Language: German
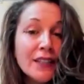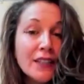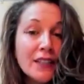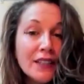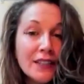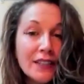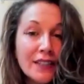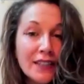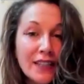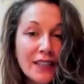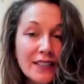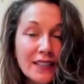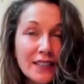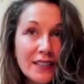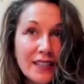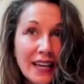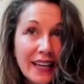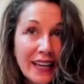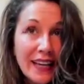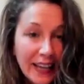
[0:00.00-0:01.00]
Ne, es ist
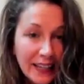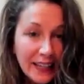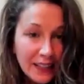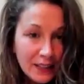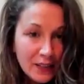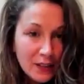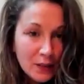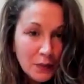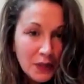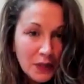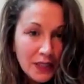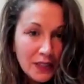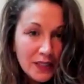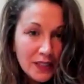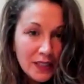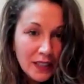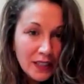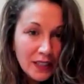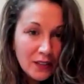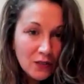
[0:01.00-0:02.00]

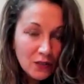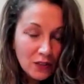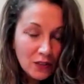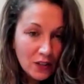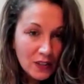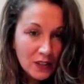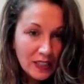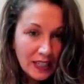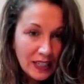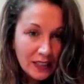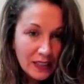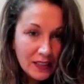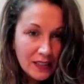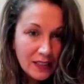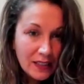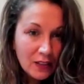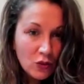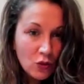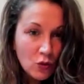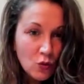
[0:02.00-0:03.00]
Erkenntnismedizin und aus deren
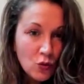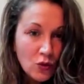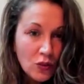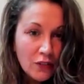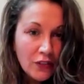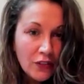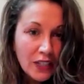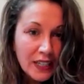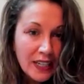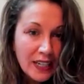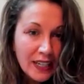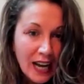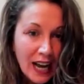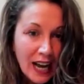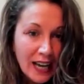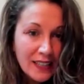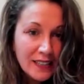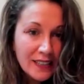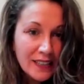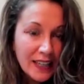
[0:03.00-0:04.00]
Sicht nur, wenn der
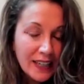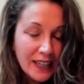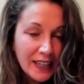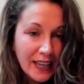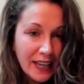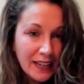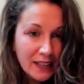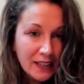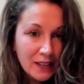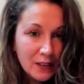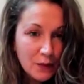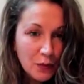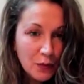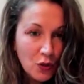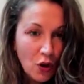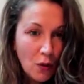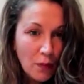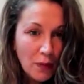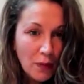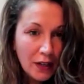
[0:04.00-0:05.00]
Geist die Erkenntnis
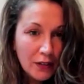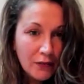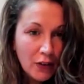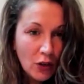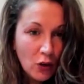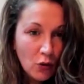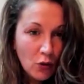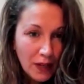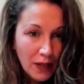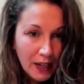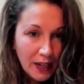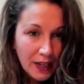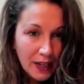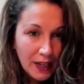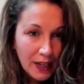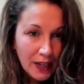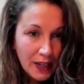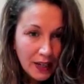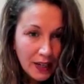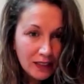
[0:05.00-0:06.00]
bekommen hat, warum er
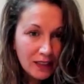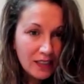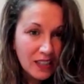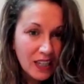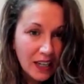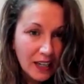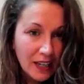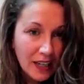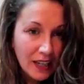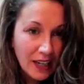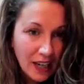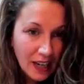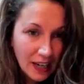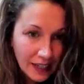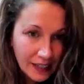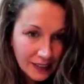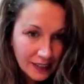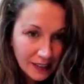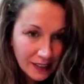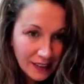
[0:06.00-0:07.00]
erkrankt ist, kann er
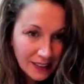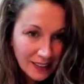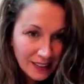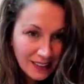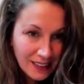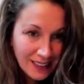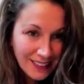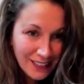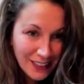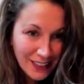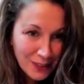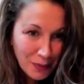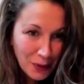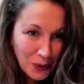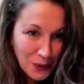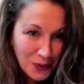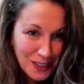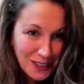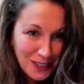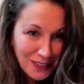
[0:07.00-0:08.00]
heilen was bei
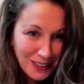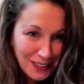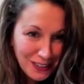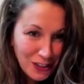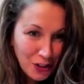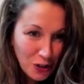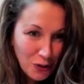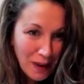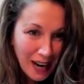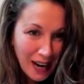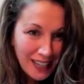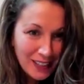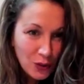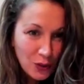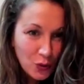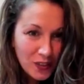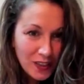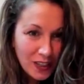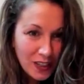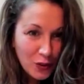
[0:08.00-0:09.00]
uns äh, schon mal in
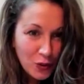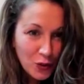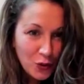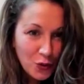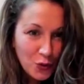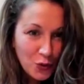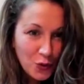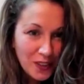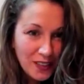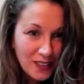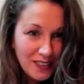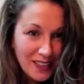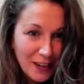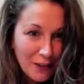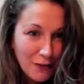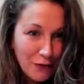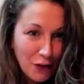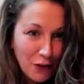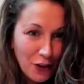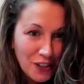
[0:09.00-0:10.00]
unserer Kultur
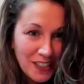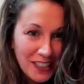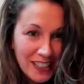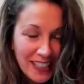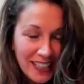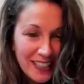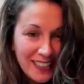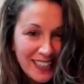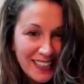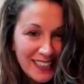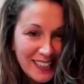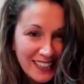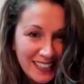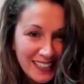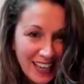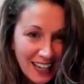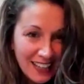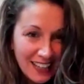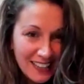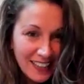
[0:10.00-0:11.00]
der völlig
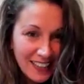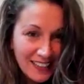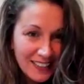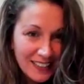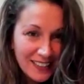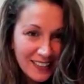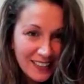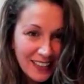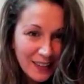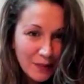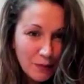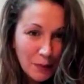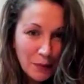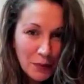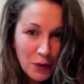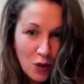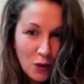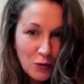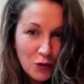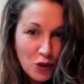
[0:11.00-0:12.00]
gegensätzliche Anteil ist. Ja, man
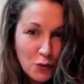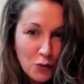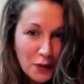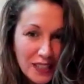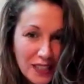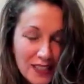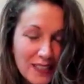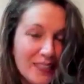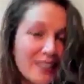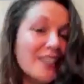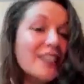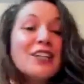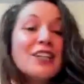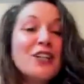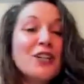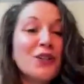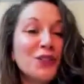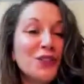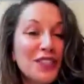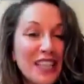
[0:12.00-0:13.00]
bekommt die Spritze
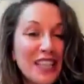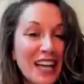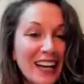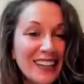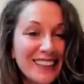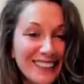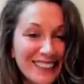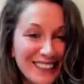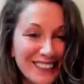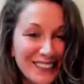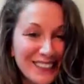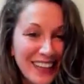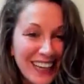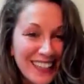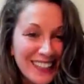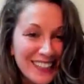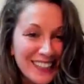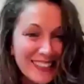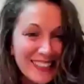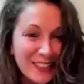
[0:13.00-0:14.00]
und zack, äh, weg
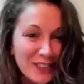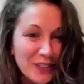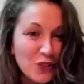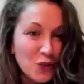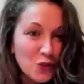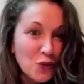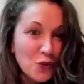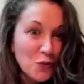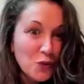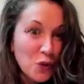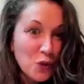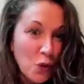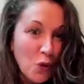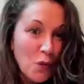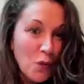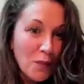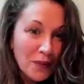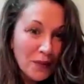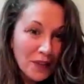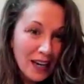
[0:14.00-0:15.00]
ist das
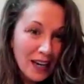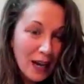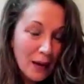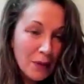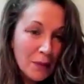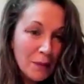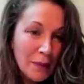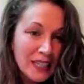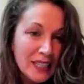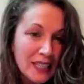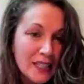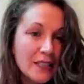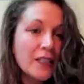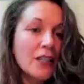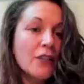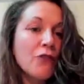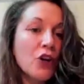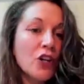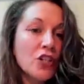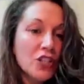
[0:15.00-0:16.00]
Symptom. Ja, aber man ist
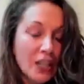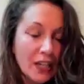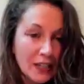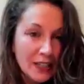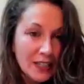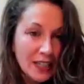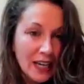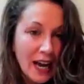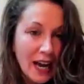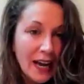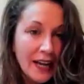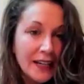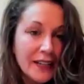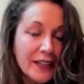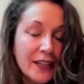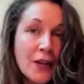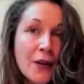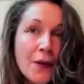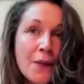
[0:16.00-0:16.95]
nicht vollständig geheilt.